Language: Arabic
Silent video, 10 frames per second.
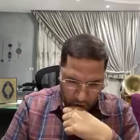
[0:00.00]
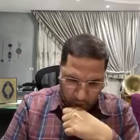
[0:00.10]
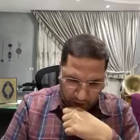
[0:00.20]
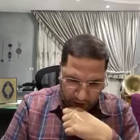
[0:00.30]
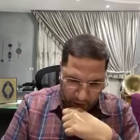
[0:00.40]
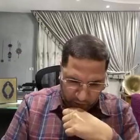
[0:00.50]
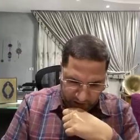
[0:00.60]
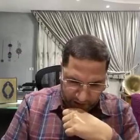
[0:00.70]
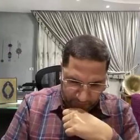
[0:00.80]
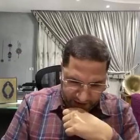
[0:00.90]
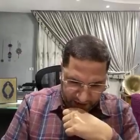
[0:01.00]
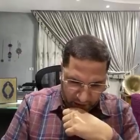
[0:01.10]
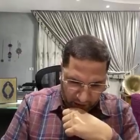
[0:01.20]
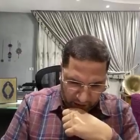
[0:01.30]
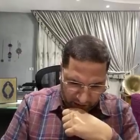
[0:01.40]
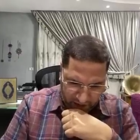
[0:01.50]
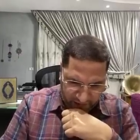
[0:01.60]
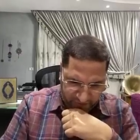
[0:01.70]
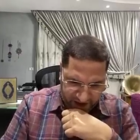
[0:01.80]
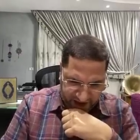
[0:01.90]
والله يا استاذ احمد احنا قررنا
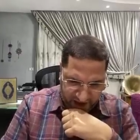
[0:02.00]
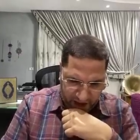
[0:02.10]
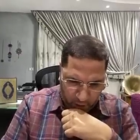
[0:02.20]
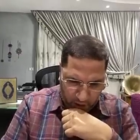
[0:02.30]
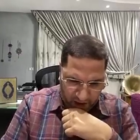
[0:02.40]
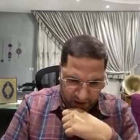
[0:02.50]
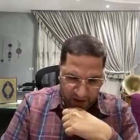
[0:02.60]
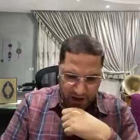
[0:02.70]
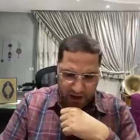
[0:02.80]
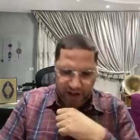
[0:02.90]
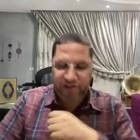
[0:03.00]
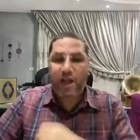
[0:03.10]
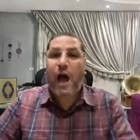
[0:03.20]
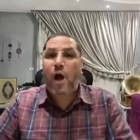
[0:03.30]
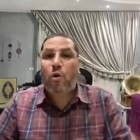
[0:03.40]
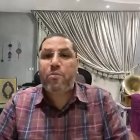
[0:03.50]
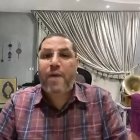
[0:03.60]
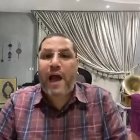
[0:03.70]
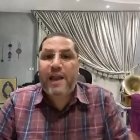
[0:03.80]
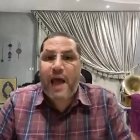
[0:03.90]
فتح الهوا للتعاون
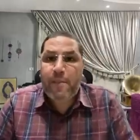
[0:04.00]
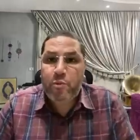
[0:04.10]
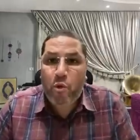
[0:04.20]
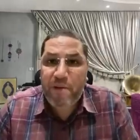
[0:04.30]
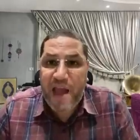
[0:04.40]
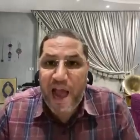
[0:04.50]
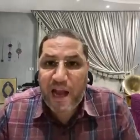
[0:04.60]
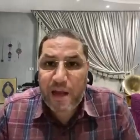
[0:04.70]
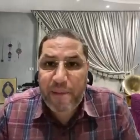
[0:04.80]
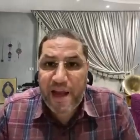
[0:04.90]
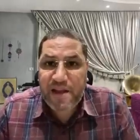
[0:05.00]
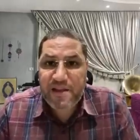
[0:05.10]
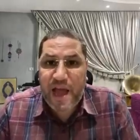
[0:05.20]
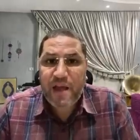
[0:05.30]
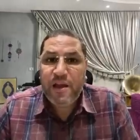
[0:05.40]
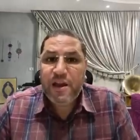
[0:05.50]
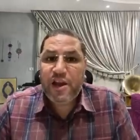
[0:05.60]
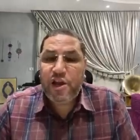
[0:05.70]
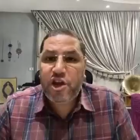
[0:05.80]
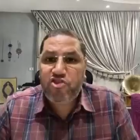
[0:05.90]
مع الامن ومن اجل بلدنا
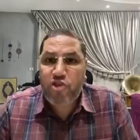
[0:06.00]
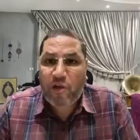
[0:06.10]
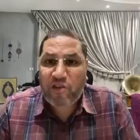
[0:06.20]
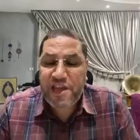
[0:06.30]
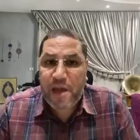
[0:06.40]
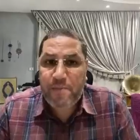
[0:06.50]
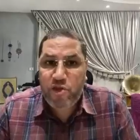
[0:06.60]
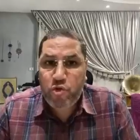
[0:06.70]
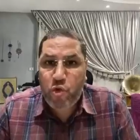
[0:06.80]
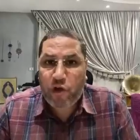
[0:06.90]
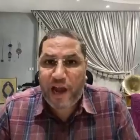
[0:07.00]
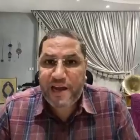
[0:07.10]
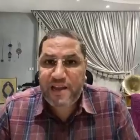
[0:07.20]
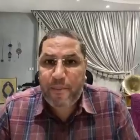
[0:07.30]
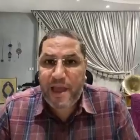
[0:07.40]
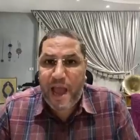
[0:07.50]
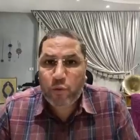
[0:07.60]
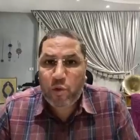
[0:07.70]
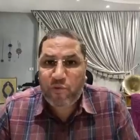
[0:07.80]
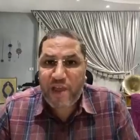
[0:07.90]
لان الشخصيه المشهوره عندما
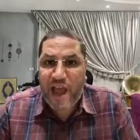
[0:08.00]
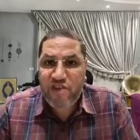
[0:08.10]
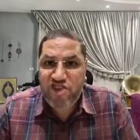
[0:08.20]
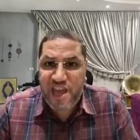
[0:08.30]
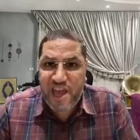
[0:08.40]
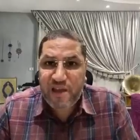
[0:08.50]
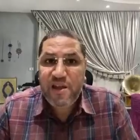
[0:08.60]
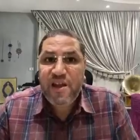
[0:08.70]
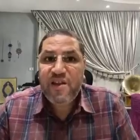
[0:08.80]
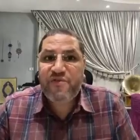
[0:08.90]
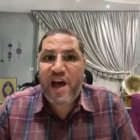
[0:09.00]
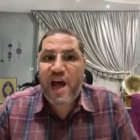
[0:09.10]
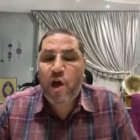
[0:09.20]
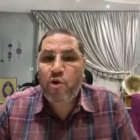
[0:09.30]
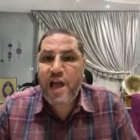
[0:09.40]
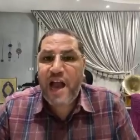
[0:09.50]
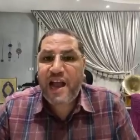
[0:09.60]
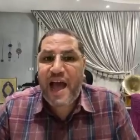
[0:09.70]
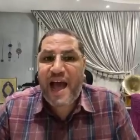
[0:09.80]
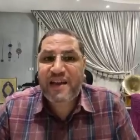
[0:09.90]
يحدث فيها شيء
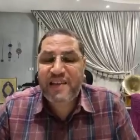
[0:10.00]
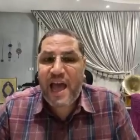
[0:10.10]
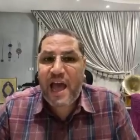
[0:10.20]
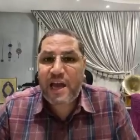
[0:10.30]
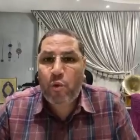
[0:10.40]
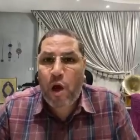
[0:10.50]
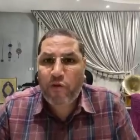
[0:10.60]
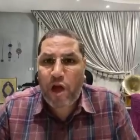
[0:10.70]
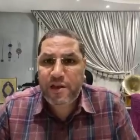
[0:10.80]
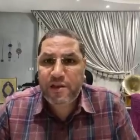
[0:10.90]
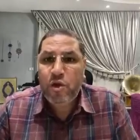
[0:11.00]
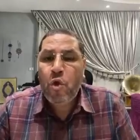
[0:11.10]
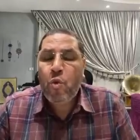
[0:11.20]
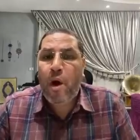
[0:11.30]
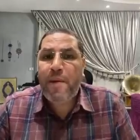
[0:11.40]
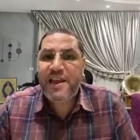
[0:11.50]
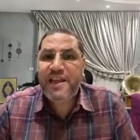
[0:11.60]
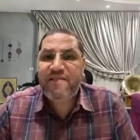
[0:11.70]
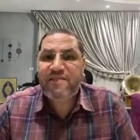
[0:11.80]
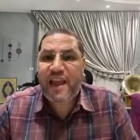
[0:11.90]
فهناك اعداء الوطن ومن
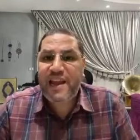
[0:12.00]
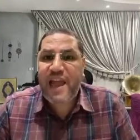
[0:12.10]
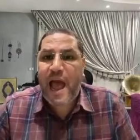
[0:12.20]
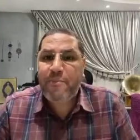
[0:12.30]
يستغلها